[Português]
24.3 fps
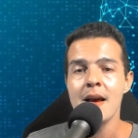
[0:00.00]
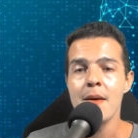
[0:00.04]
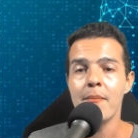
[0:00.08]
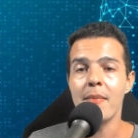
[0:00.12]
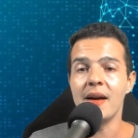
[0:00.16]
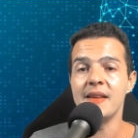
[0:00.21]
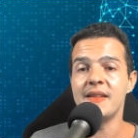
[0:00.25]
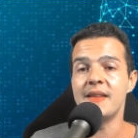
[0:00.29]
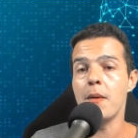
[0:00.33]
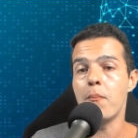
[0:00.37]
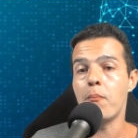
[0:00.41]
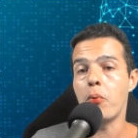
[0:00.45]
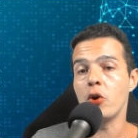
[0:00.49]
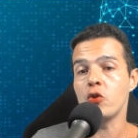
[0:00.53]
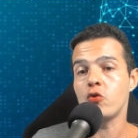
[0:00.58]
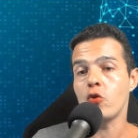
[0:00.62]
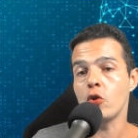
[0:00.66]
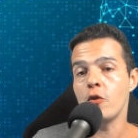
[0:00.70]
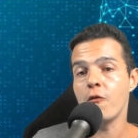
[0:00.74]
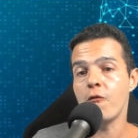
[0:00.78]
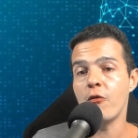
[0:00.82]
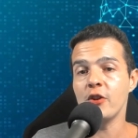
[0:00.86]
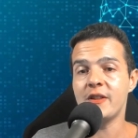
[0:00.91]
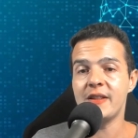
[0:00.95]
mas depois
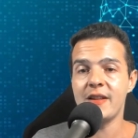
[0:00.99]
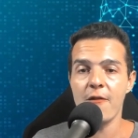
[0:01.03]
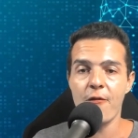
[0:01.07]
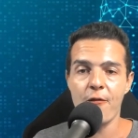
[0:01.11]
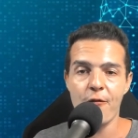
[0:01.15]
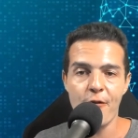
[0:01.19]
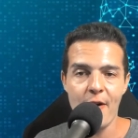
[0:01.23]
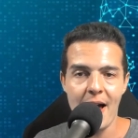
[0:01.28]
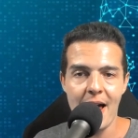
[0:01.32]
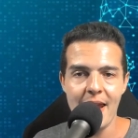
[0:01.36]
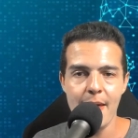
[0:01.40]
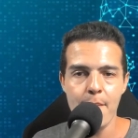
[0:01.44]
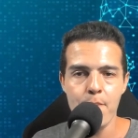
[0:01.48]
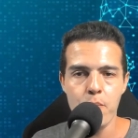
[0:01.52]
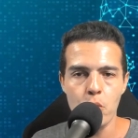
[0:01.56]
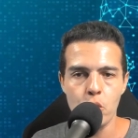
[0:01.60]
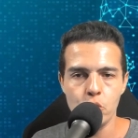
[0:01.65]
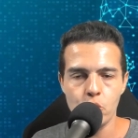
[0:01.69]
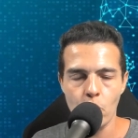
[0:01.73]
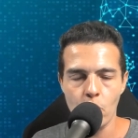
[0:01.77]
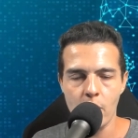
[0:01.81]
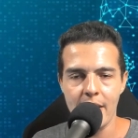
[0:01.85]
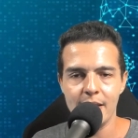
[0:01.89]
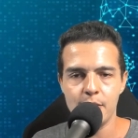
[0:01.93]
quando você fala em
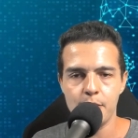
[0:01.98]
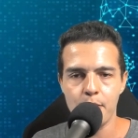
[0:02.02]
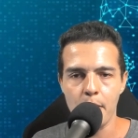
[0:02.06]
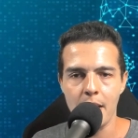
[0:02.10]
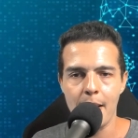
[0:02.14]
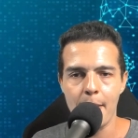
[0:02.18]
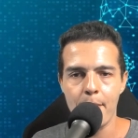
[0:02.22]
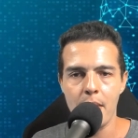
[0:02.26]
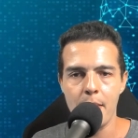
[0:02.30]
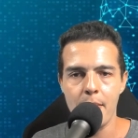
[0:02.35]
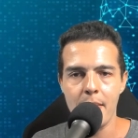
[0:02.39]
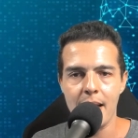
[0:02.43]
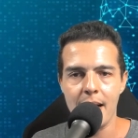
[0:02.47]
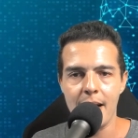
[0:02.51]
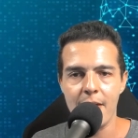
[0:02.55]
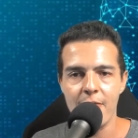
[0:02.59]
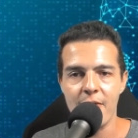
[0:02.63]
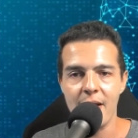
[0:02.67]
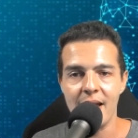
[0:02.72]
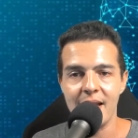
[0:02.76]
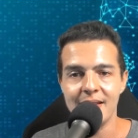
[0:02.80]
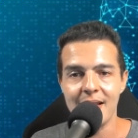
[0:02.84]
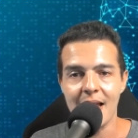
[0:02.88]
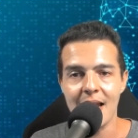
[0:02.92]
português pela primeira
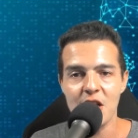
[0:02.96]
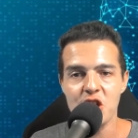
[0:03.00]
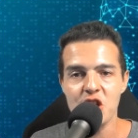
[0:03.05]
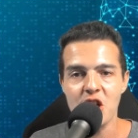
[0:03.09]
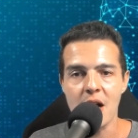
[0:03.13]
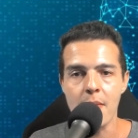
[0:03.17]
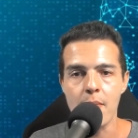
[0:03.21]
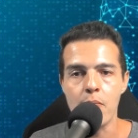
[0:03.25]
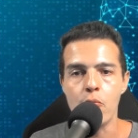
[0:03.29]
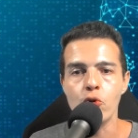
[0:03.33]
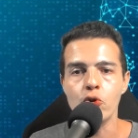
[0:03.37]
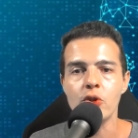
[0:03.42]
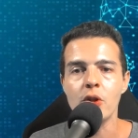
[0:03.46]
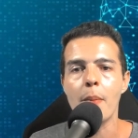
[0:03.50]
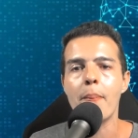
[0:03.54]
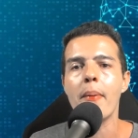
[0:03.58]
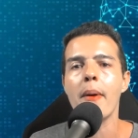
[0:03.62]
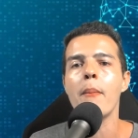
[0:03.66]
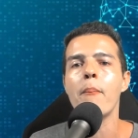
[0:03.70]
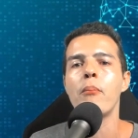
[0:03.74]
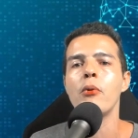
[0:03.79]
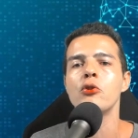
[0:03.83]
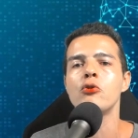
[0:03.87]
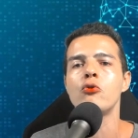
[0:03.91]
vez, ela já muda para
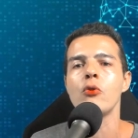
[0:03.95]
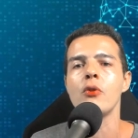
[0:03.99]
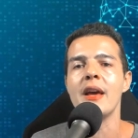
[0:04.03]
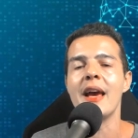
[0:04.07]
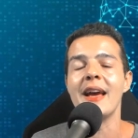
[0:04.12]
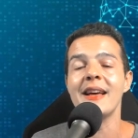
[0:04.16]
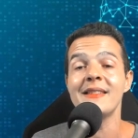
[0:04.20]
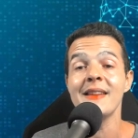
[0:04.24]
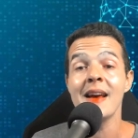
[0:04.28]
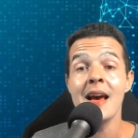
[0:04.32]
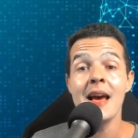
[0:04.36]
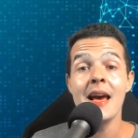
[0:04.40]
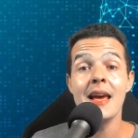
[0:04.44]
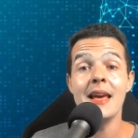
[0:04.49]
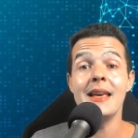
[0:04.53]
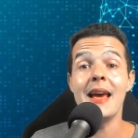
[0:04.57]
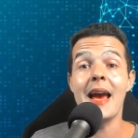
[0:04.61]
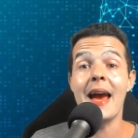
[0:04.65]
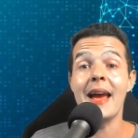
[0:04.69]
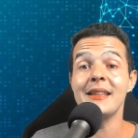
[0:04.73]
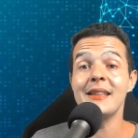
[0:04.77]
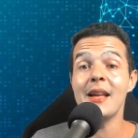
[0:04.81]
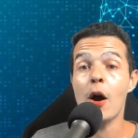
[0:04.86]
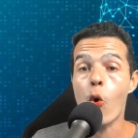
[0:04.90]
português e
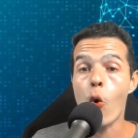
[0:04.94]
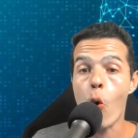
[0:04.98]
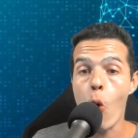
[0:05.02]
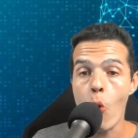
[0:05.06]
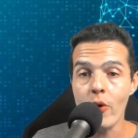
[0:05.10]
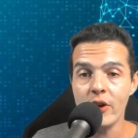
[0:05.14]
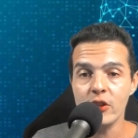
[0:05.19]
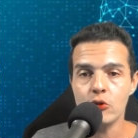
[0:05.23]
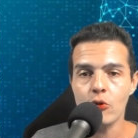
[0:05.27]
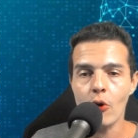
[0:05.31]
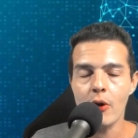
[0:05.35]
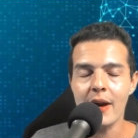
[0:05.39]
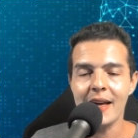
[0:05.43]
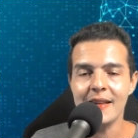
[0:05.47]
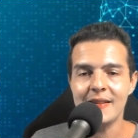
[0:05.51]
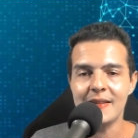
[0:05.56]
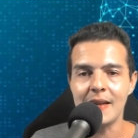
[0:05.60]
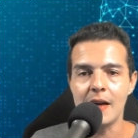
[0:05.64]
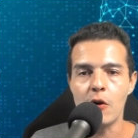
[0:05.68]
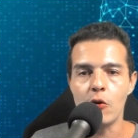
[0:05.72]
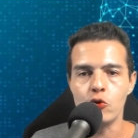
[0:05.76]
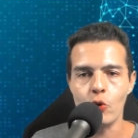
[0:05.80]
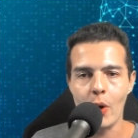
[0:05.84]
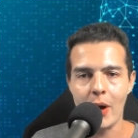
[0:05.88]
ainda com
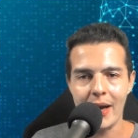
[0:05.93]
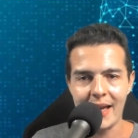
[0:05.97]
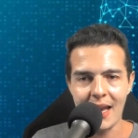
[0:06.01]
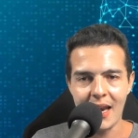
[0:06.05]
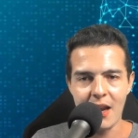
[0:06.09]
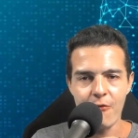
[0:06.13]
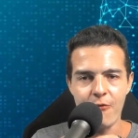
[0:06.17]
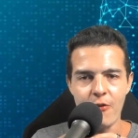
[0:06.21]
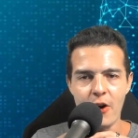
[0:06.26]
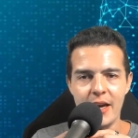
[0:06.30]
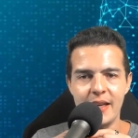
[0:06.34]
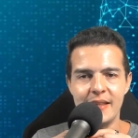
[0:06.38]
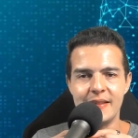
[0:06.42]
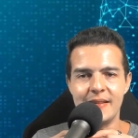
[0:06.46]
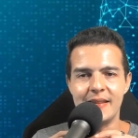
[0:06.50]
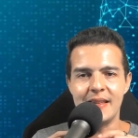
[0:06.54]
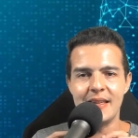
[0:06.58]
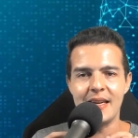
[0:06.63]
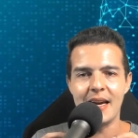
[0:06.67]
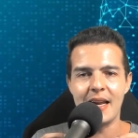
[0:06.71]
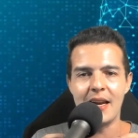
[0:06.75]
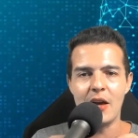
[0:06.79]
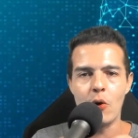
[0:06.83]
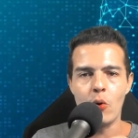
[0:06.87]
entonação, não é aquela
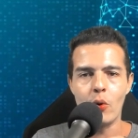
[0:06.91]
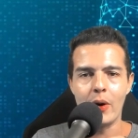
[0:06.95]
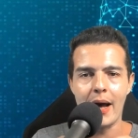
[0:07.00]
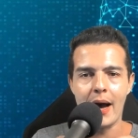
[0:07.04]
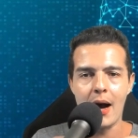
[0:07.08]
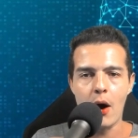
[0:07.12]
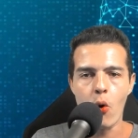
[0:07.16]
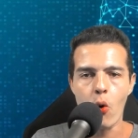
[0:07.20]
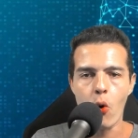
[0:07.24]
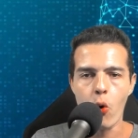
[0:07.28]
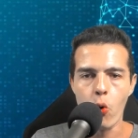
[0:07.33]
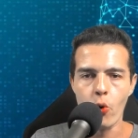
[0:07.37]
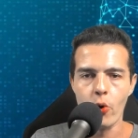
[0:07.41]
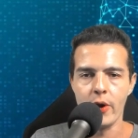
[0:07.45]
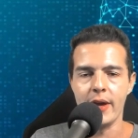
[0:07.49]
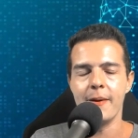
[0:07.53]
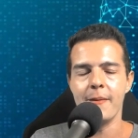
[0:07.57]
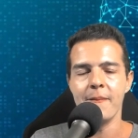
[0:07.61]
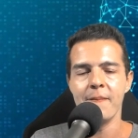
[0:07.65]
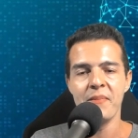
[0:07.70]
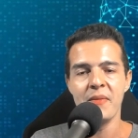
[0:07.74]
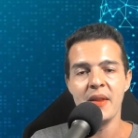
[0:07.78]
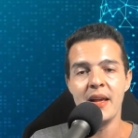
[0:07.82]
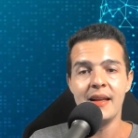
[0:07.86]
vozinha neural
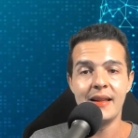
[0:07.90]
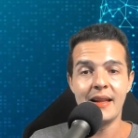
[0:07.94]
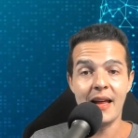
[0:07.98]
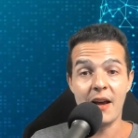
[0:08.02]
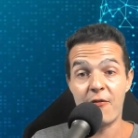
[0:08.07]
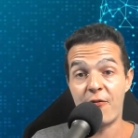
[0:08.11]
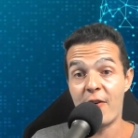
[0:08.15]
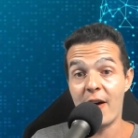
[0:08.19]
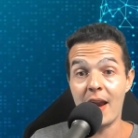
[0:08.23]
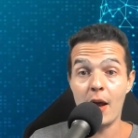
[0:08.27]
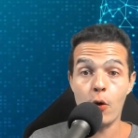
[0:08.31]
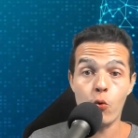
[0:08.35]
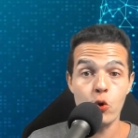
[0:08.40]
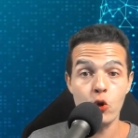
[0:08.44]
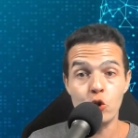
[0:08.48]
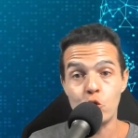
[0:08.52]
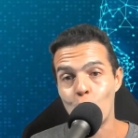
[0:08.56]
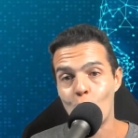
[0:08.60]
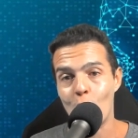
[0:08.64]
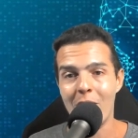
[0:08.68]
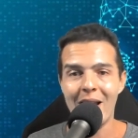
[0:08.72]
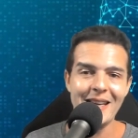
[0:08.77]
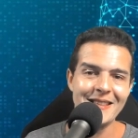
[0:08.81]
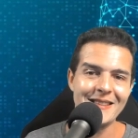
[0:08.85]
ruim, né? Fala com
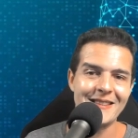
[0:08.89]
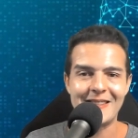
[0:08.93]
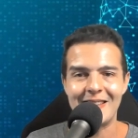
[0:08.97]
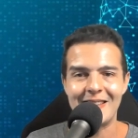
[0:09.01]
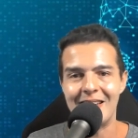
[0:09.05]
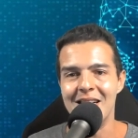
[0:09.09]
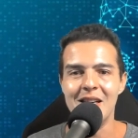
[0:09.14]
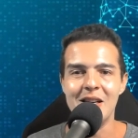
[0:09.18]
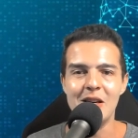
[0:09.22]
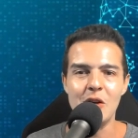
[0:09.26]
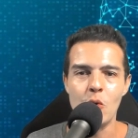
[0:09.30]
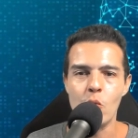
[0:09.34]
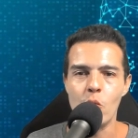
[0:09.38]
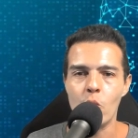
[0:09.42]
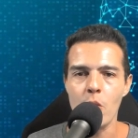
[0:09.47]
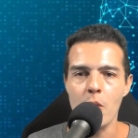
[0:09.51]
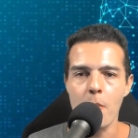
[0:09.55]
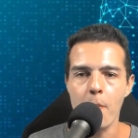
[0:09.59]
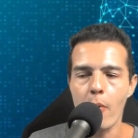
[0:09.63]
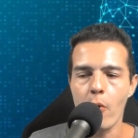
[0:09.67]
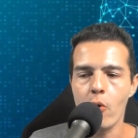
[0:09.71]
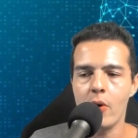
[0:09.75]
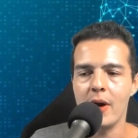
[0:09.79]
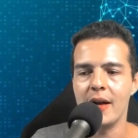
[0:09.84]
entonação, com
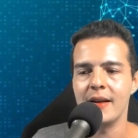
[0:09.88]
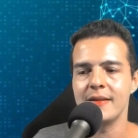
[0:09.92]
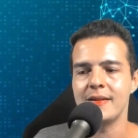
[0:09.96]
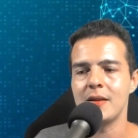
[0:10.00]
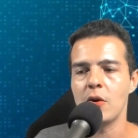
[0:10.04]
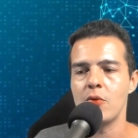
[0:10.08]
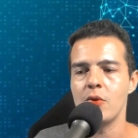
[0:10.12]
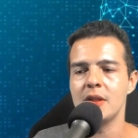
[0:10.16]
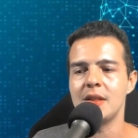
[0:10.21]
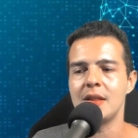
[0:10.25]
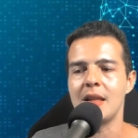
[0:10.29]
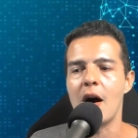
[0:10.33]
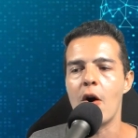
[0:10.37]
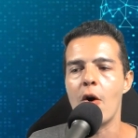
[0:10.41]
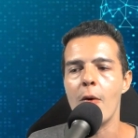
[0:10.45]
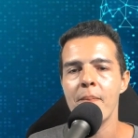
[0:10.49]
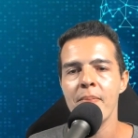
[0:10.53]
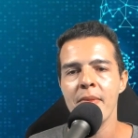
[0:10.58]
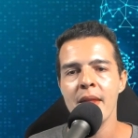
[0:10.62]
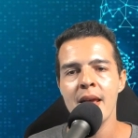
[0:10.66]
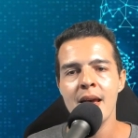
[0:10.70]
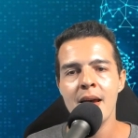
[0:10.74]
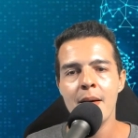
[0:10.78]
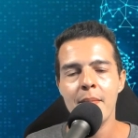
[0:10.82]
empolgação e tal.
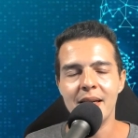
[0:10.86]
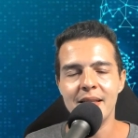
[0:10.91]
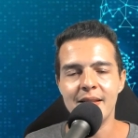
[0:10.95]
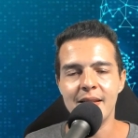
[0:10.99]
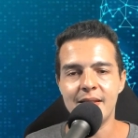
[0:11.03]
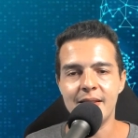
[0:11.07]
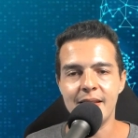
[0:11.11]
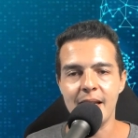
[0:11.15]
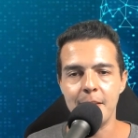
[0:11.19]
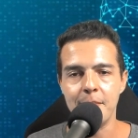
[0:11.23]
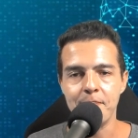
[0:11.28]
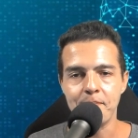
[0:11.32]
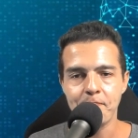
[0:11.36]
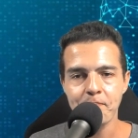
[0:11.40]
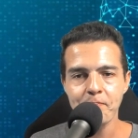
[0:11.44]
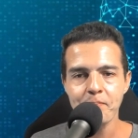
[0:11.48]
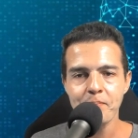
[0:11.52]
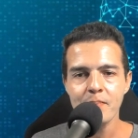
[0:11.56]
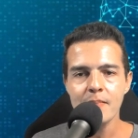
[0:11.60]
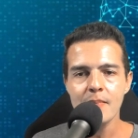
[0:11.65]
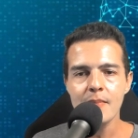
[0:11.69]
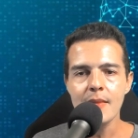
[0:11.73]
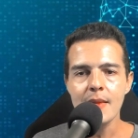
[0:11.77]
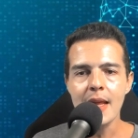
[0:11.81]
Mas assim,
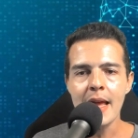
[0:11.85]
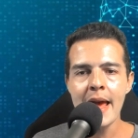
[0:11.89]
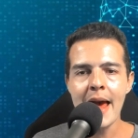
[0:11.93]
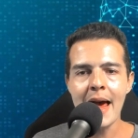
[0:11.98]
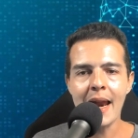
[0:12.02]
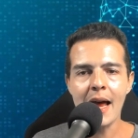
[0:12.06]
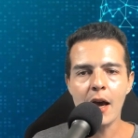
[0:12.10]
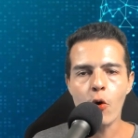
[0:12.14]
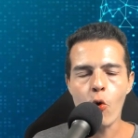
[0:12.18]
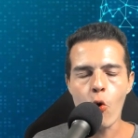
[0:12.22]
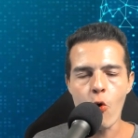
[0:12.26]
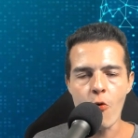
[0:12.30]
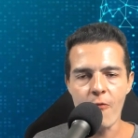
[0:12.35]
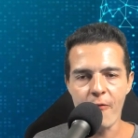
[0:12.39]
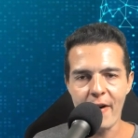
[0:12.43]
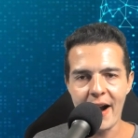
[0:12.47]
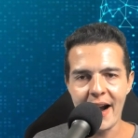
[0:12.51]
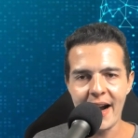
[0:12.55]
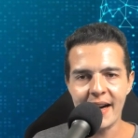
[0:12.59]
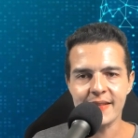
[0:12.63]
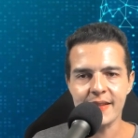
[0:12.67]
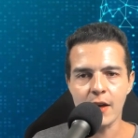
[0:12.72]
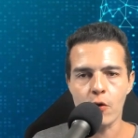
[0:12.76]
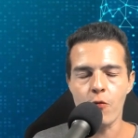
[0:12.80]
ela
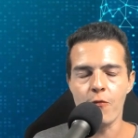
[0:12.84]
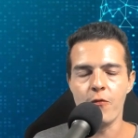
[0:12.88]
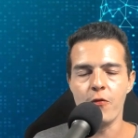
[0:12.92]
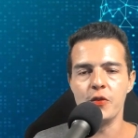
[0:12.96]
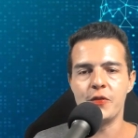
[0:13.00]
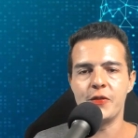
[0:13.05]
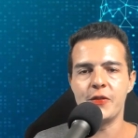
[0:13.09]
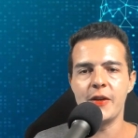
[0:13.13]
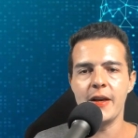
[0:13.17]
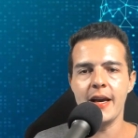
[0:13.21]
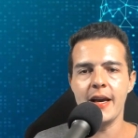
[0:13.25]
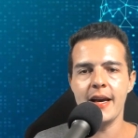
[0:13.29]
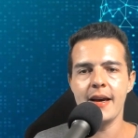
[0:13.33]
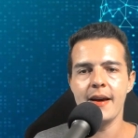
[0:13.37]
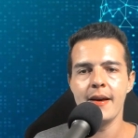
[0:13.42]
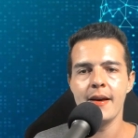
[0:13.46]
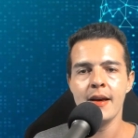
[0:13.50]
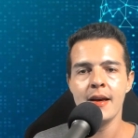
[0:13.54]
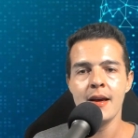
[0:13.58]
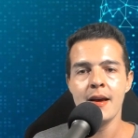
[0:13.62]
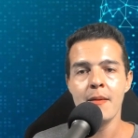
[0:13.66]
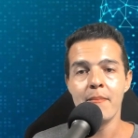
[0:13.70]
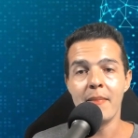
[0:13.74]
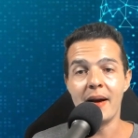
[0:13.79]
conversa com você,
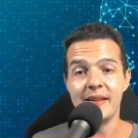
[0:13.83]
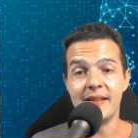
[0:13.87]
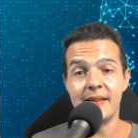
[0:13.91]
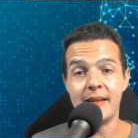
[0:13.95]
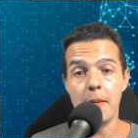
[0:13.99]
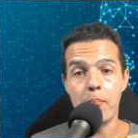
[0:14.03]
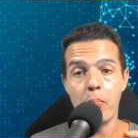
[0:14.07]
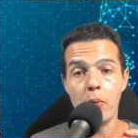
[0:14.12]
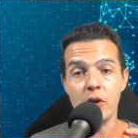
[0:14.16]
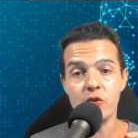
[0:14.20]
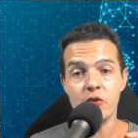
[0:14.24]
mas depois,